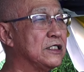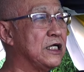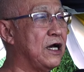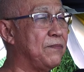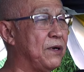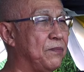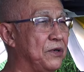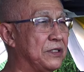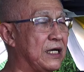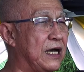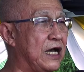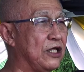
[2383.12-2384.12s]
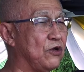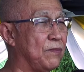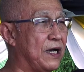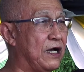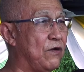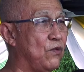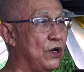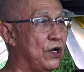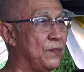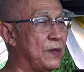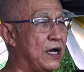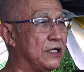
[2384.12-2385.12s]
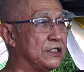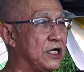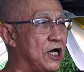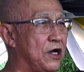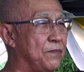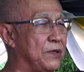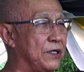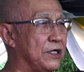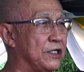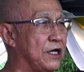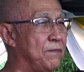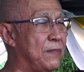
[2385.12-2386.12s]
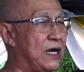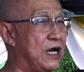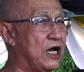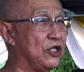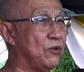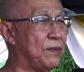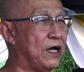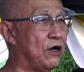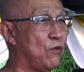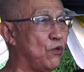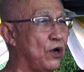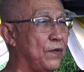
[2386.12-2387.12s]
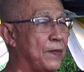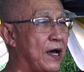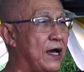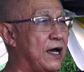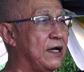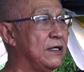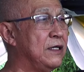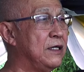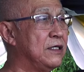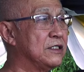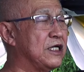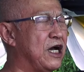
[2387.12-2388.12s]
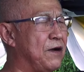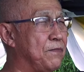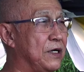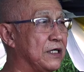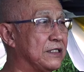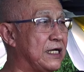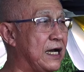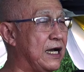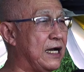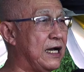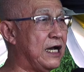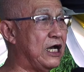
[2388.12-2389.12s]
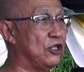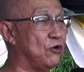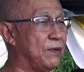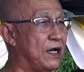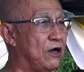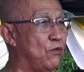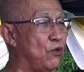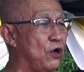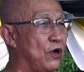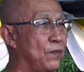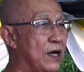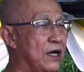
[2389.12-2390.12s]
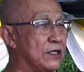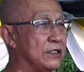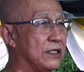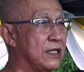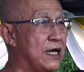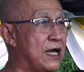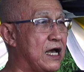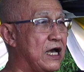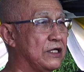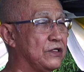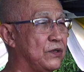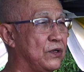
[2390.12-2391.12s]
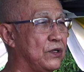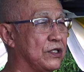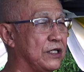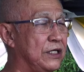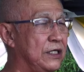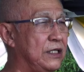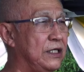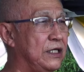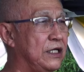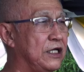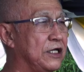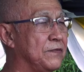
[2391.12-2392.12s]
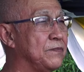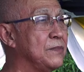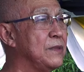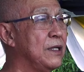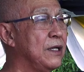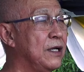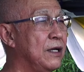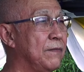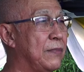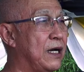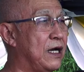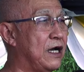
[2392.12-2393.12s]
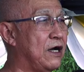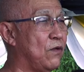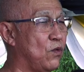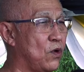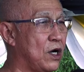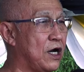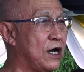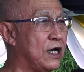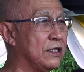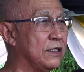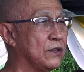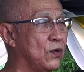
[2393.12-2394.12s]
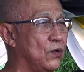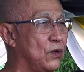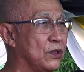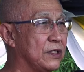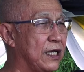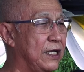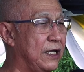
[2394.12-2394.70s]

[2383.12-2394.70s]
สาพพุทธานุภาเวนะสาพธรรมานุภาเวนะ สาเปสังฆานุภาเวนะสทาโสทีมภาวันตุเต